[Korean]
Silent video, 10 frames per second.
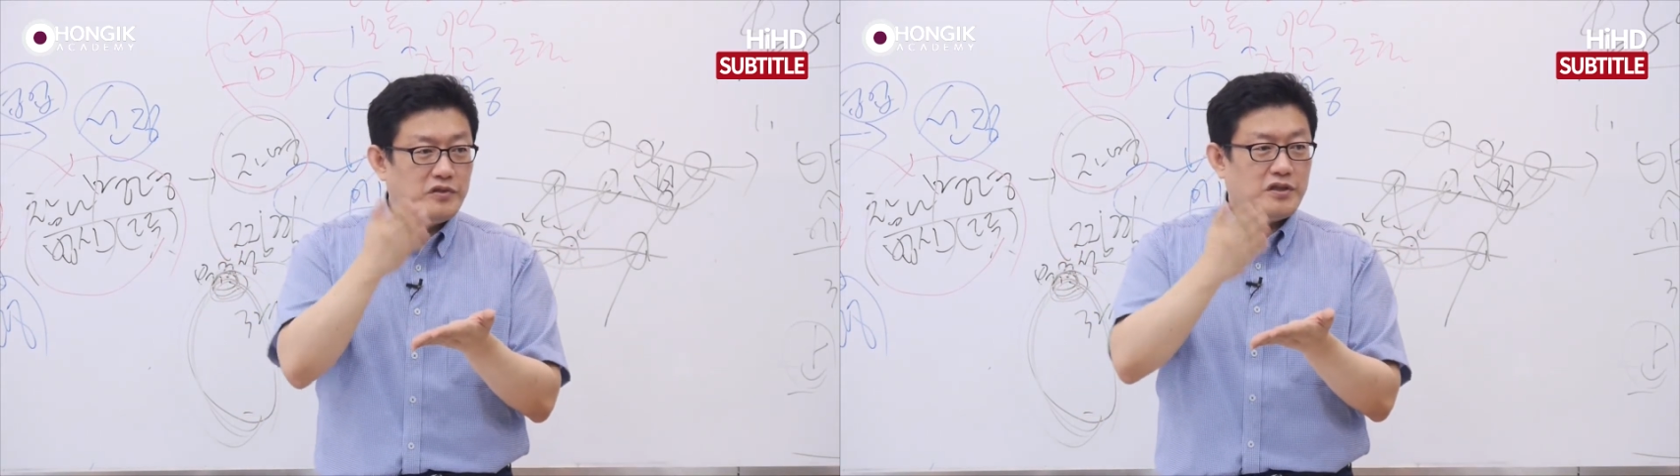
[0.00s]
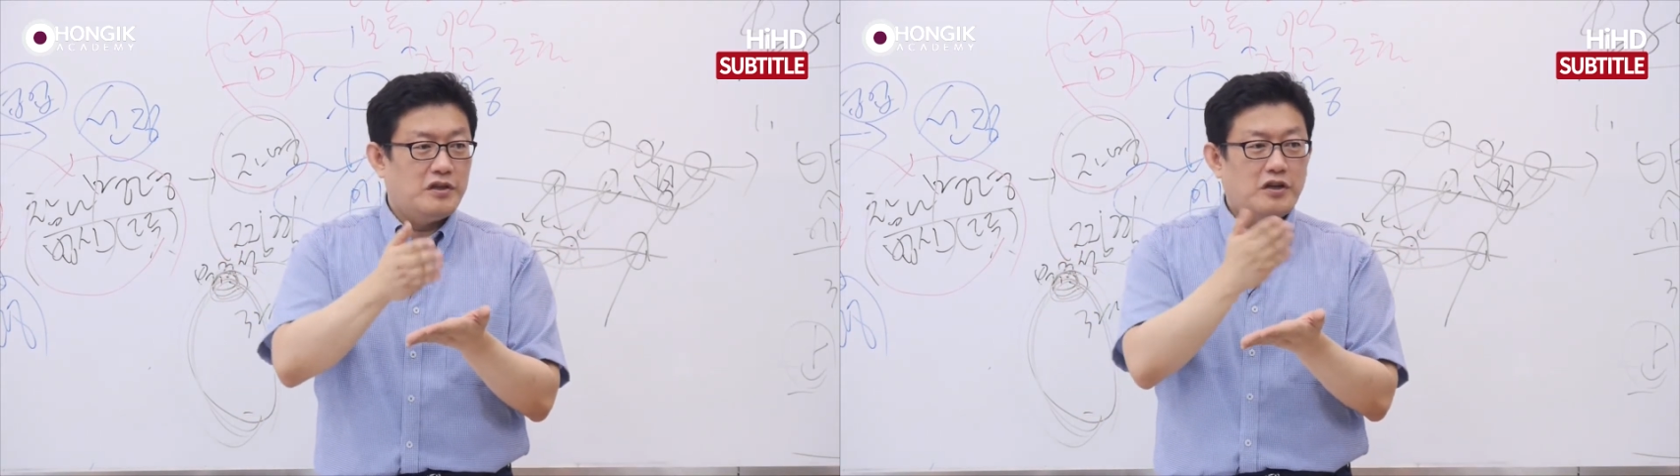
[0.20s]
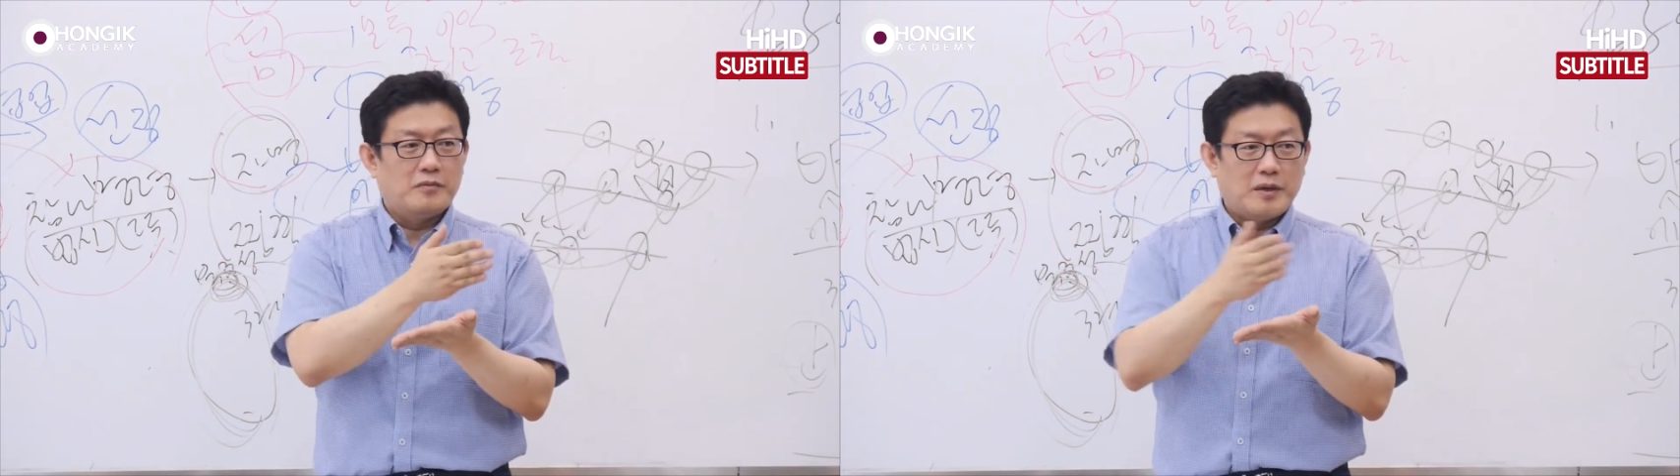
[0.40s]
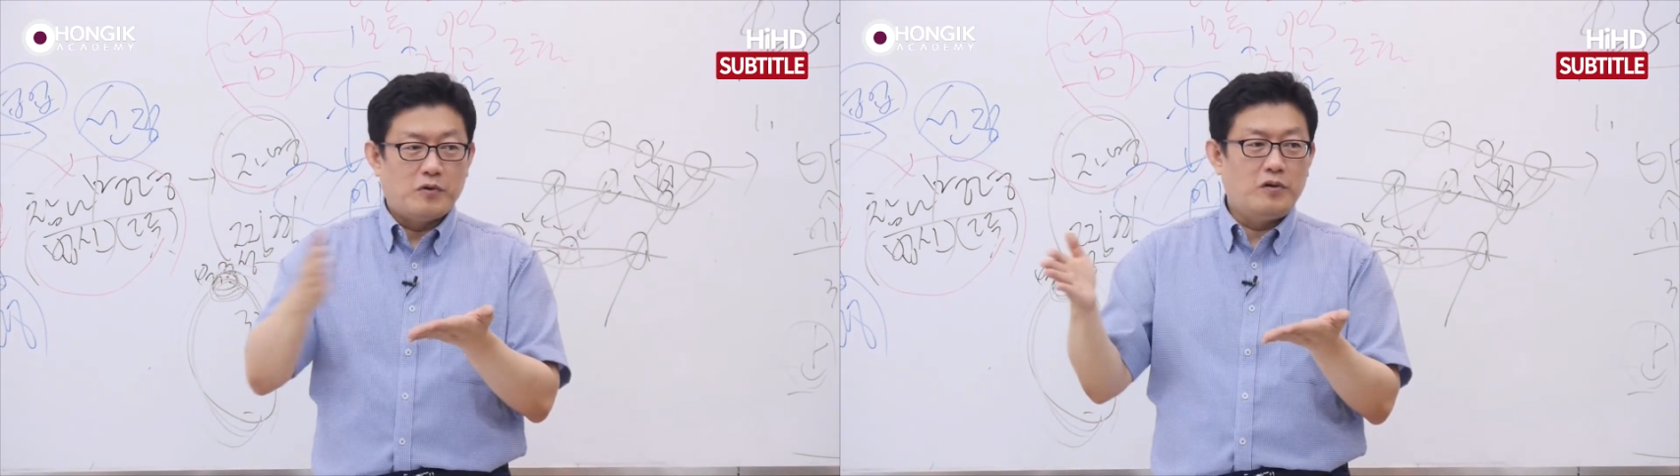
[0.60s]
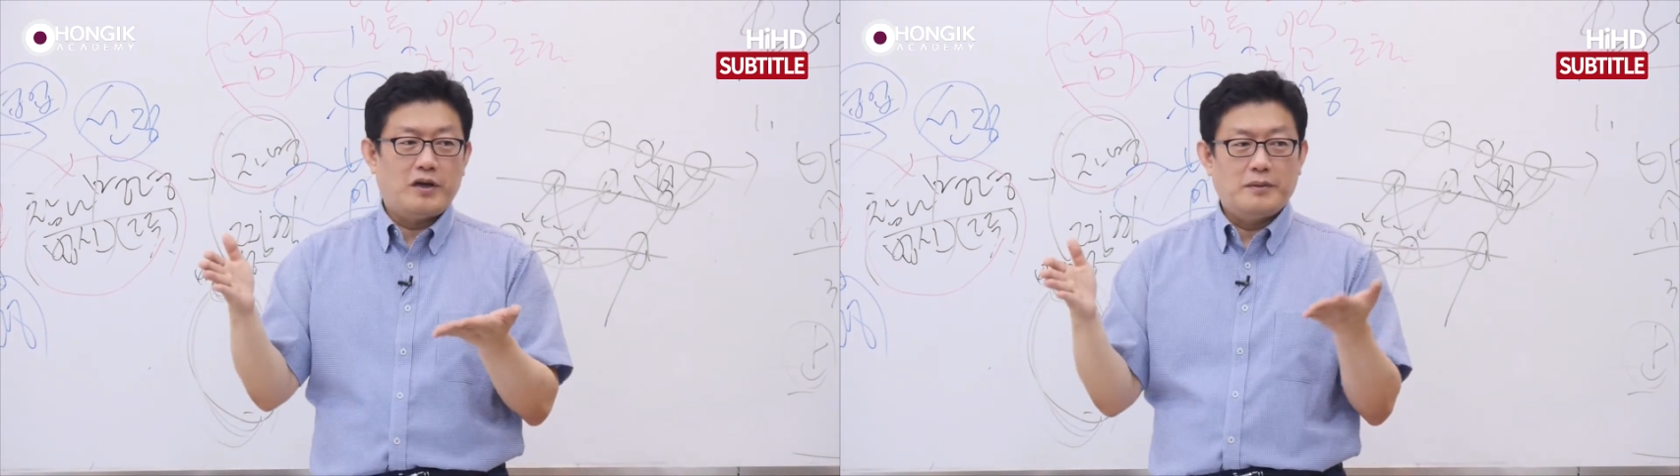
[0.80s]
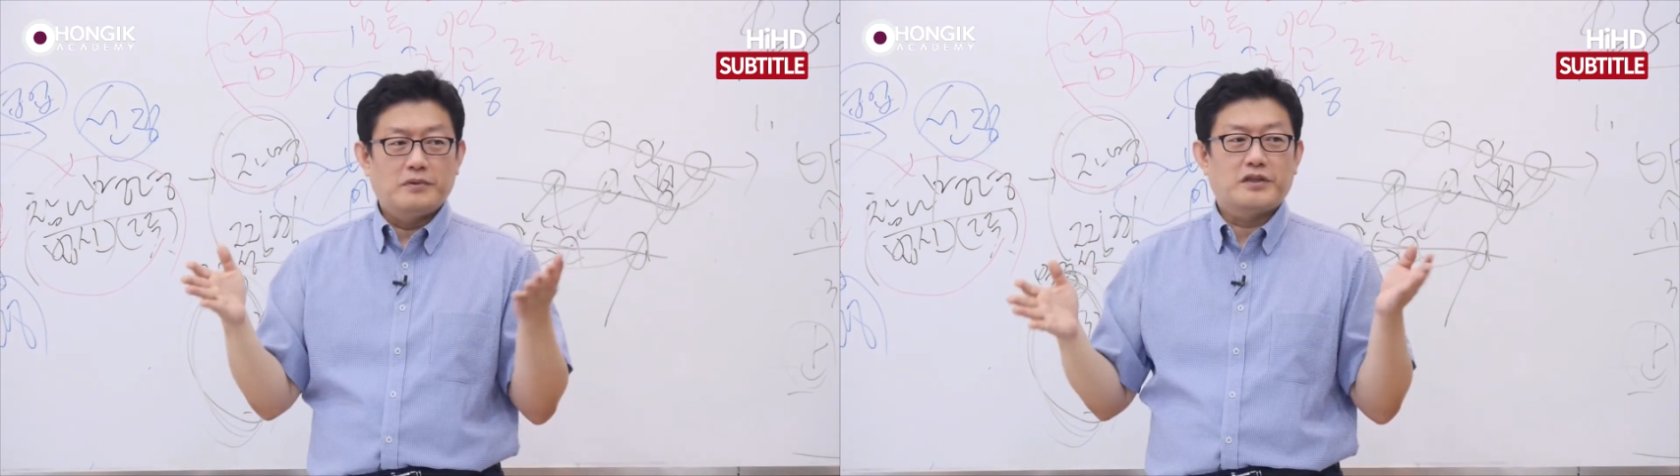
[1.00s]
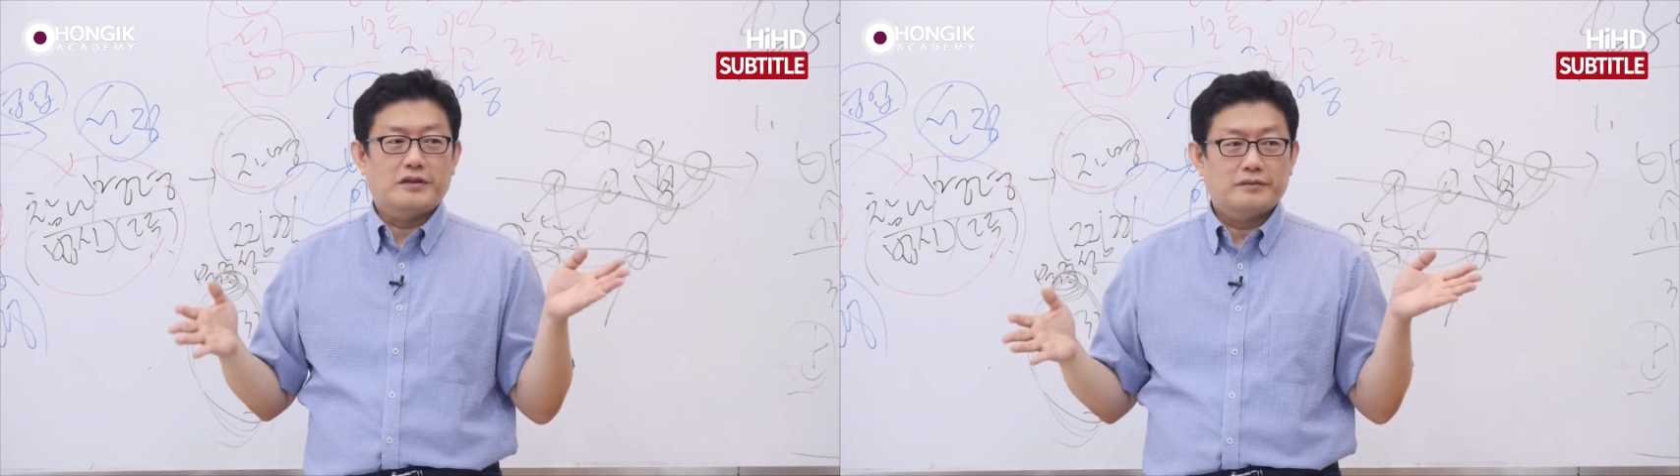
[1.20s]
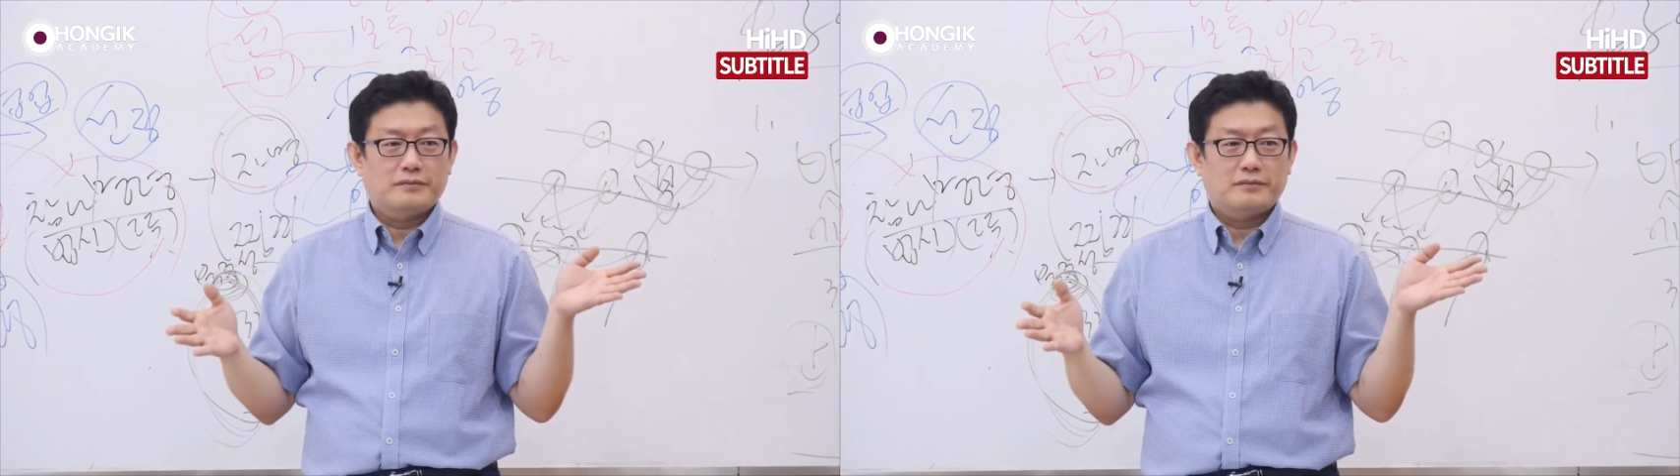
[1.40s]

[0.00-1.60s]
붙이는 것만 몰라 해보세요.